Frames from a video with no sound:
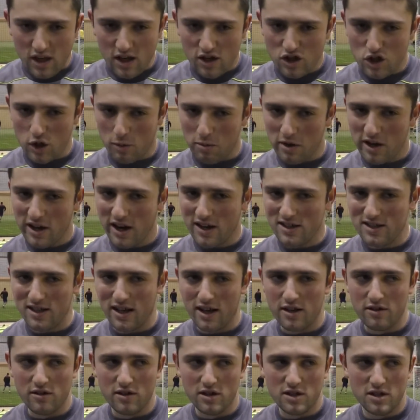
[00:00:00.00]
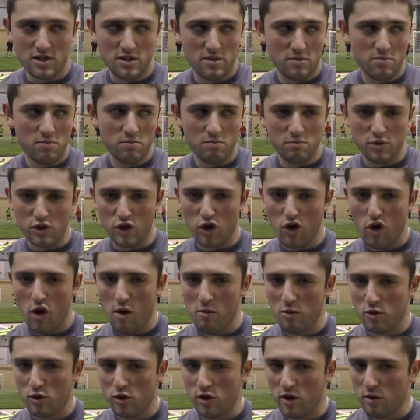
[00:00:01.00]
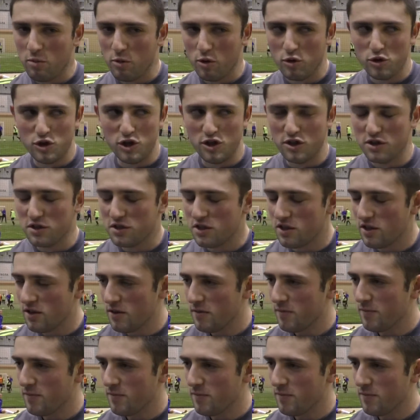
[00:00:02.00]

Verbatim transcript: чтобы игра складывалась по-другому, но не получилось.